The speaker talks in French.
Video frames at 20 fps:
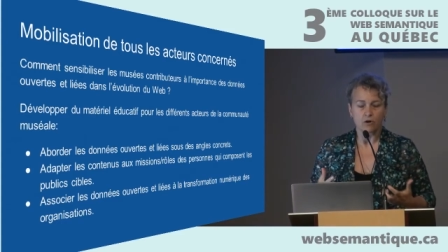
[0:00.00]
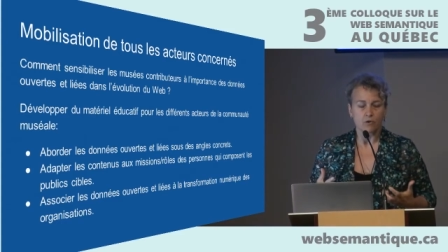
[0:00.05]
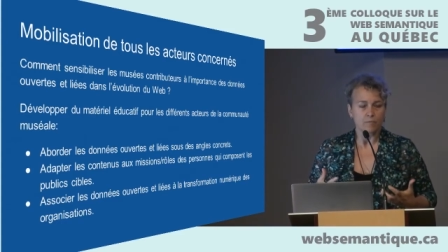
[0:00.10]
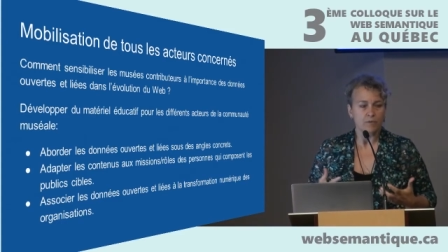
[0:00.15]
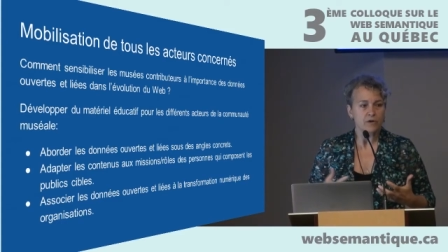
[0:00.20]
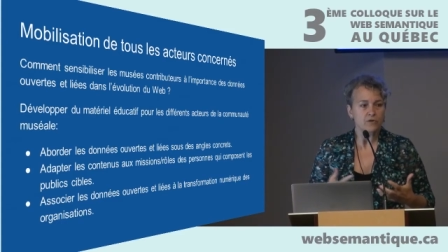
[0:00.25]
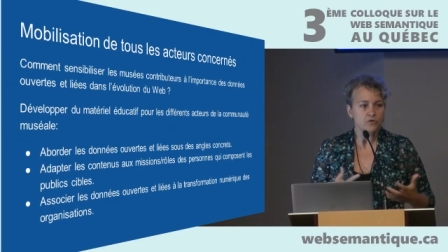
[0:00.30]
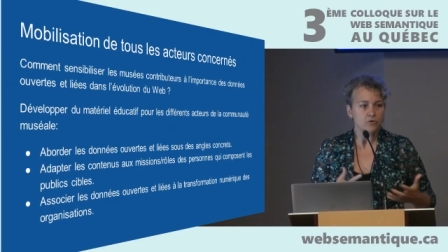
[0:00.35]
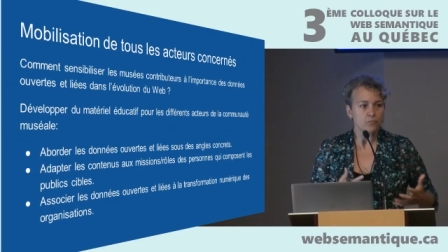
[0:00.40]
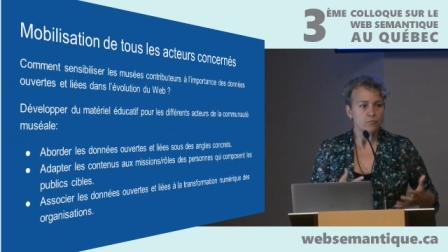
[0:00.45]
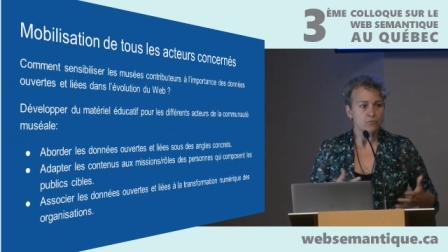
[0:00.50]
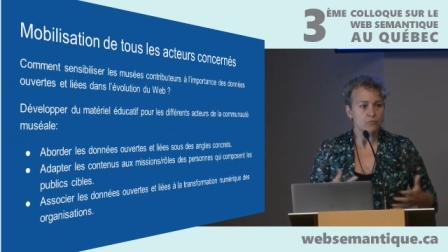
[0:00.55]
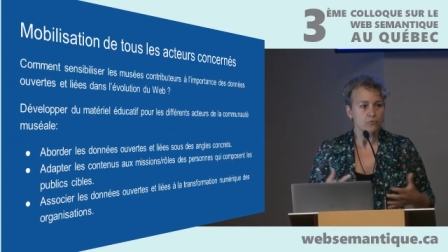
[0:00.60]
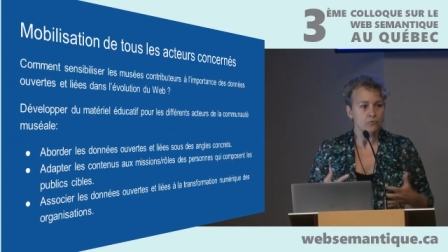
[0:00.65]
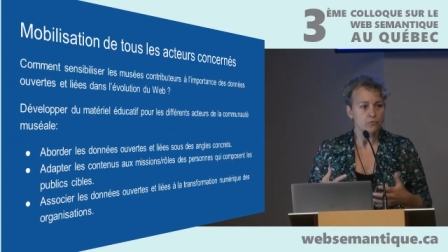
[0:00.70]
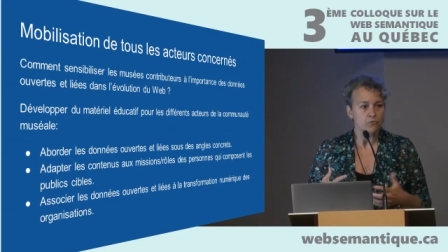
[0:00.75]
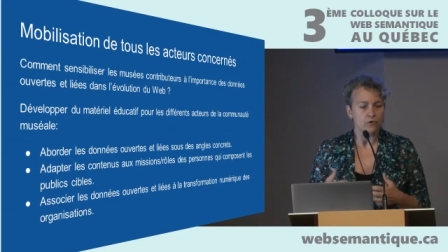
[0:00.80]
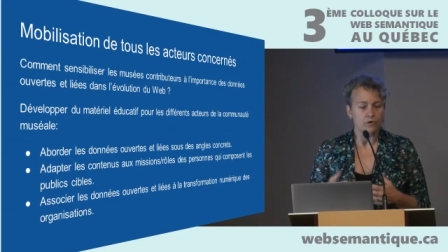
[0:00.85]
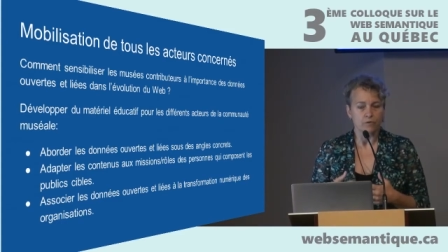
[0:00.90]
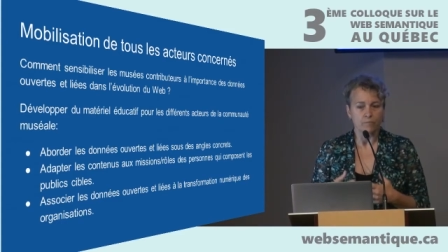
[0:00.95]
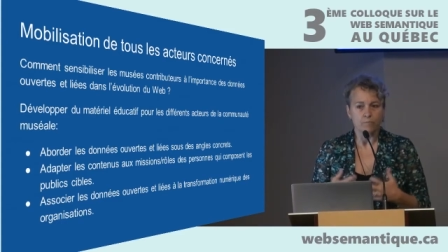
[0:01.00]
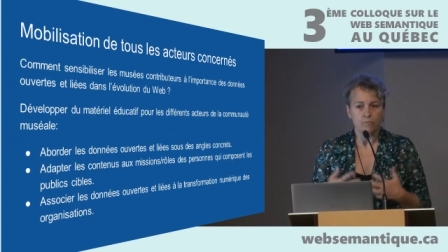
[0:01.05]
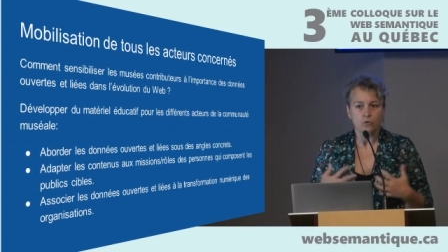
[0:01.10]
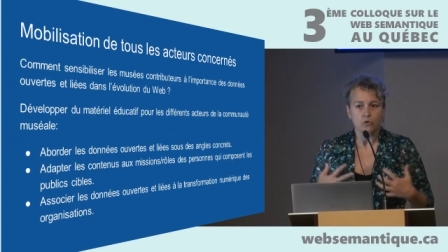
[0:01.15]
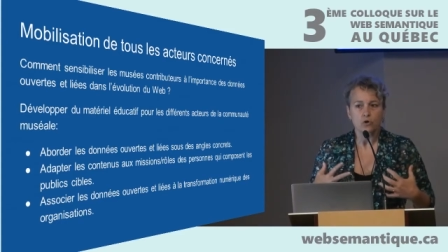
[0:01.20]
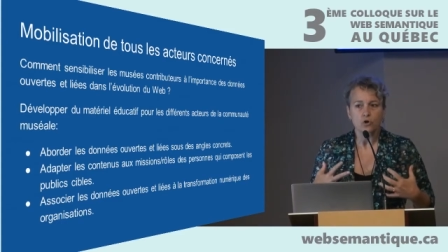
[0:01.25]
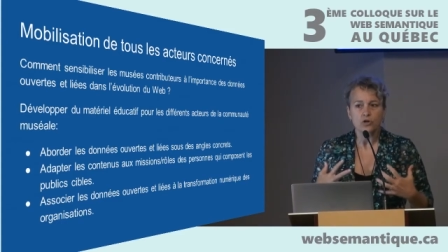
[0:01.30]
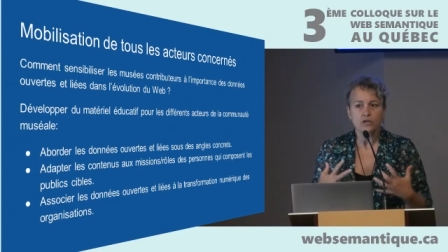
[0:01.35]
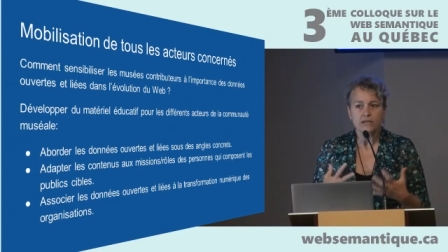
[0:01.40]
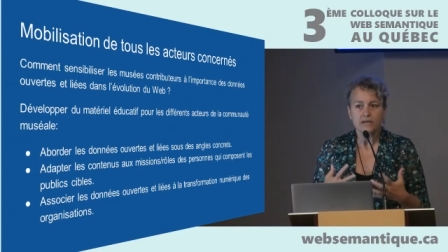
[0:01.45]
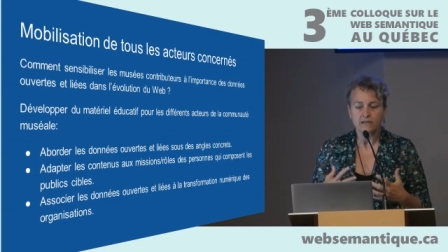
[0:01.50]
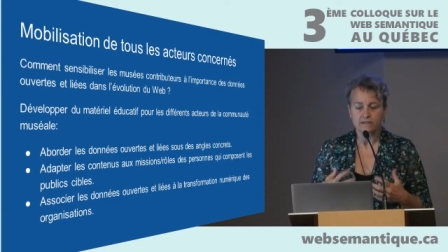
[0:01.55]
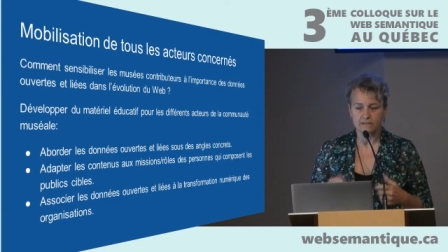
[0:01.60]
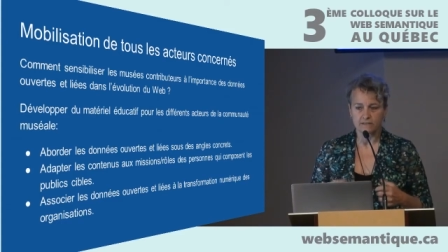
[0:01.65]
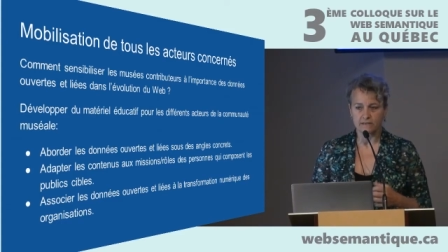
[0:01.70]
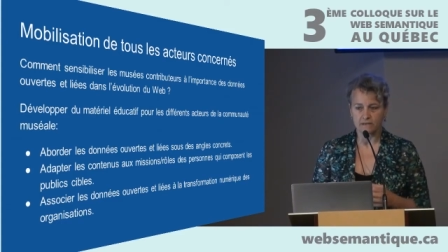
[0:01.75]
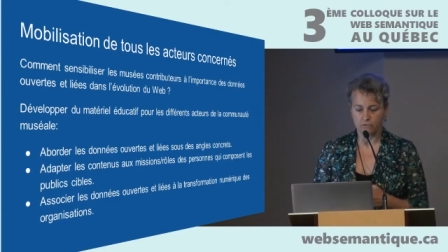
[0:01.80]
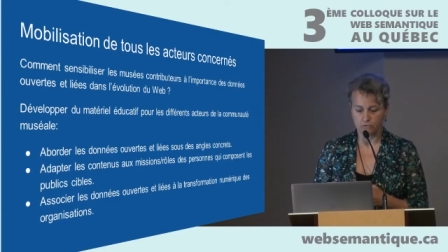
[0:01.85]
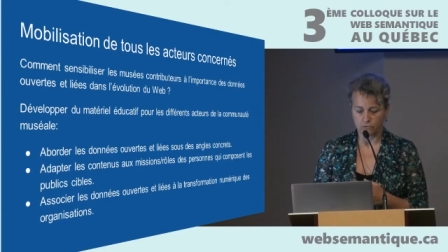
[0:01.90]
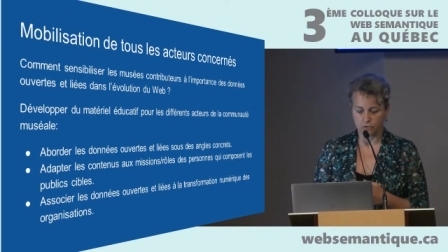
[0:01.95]
comment je peux euh, me
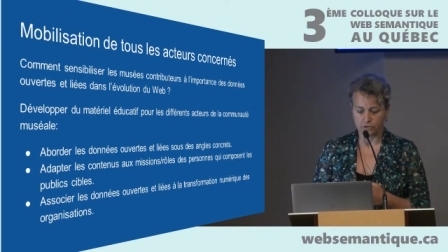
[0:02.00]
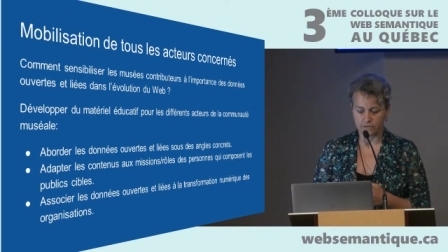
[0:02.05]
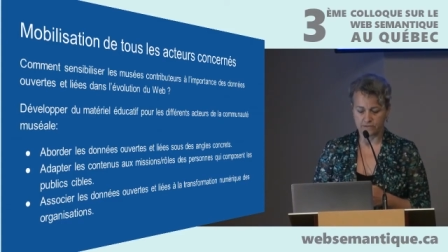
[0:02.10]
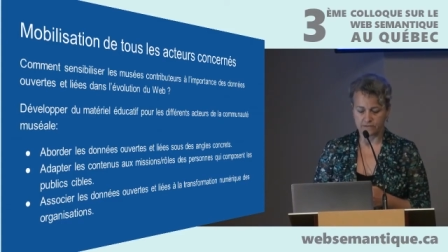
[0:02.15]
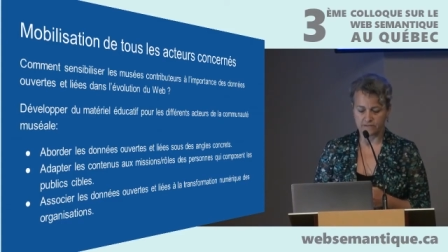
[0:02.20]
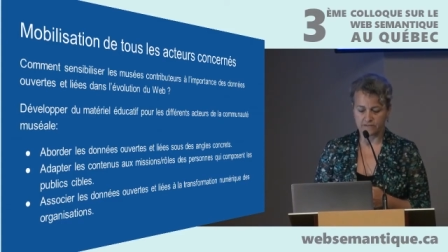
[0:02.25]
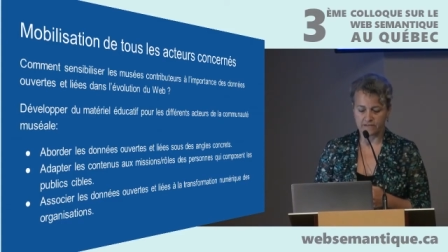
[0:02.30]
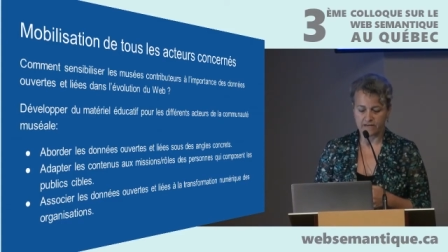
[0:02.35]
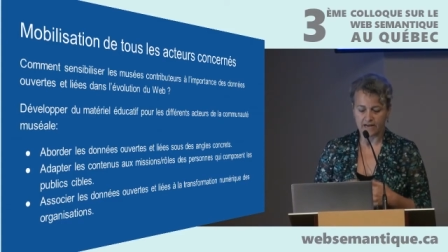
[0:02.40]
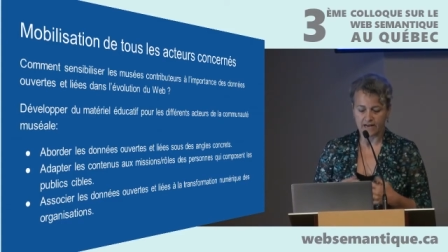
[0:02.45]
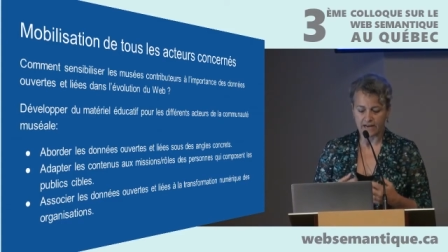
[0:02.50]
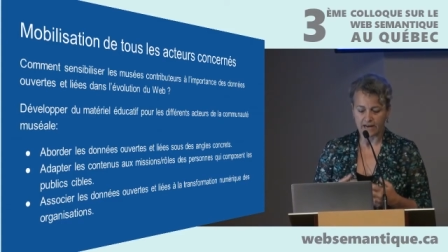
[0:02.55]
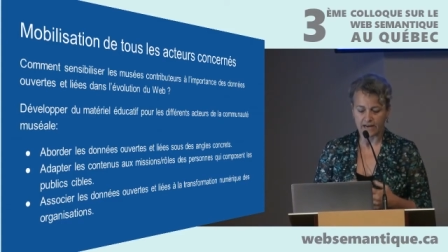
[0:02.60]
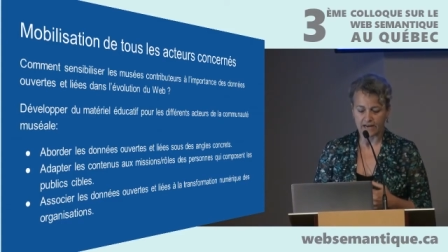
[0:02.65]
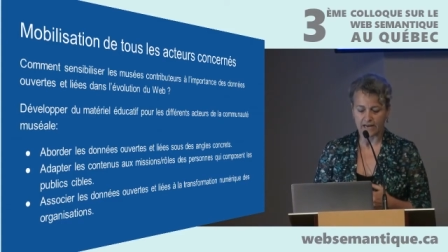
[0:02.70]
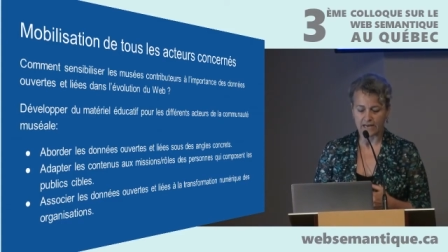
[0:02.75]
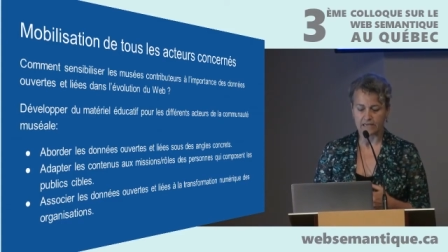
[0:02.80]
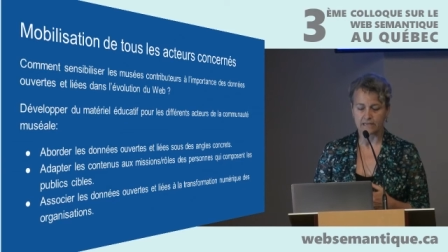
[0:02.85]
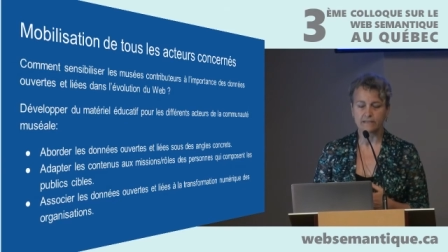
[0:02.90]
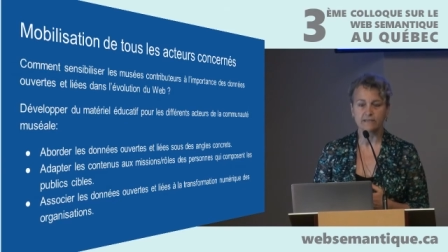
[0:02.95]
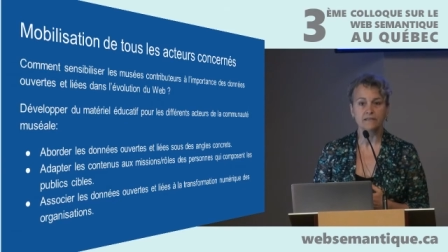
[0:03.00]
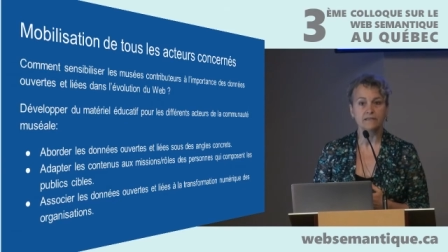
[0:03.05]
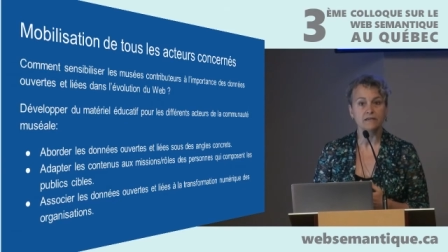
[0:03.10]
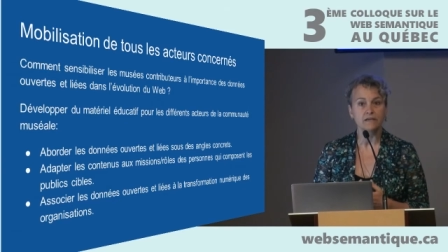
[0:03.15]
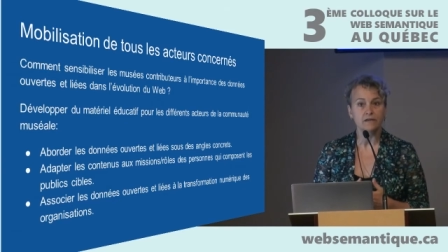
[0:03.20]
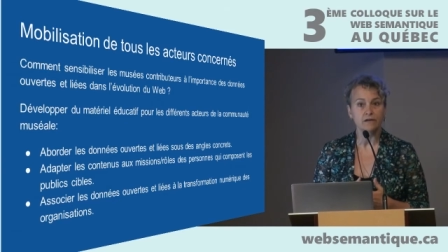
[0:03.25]
connecter au quotidien à la réalité